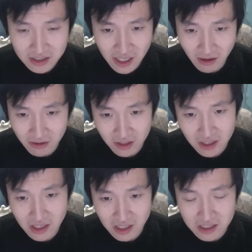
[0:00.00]
巧合的
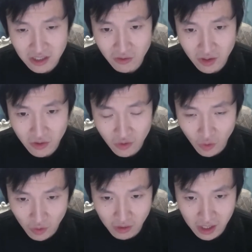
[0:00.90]
让他成为
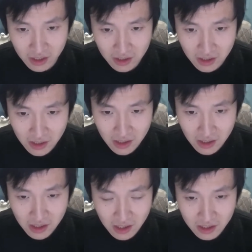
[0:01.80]
国王
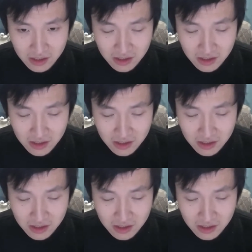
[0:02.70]
啊，